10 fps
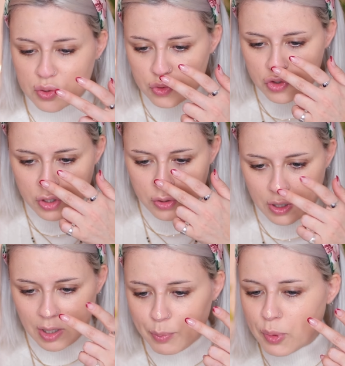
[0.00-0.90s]
sto giro
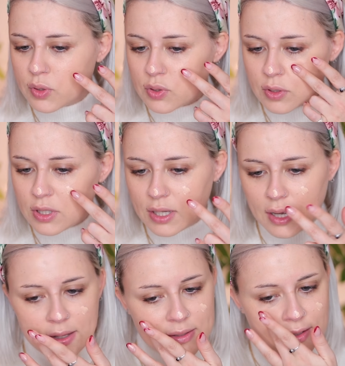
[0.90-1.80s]
al posto di
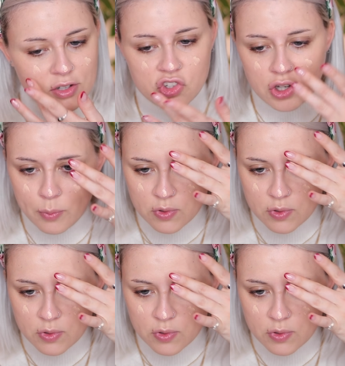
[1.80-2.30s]
essere scemo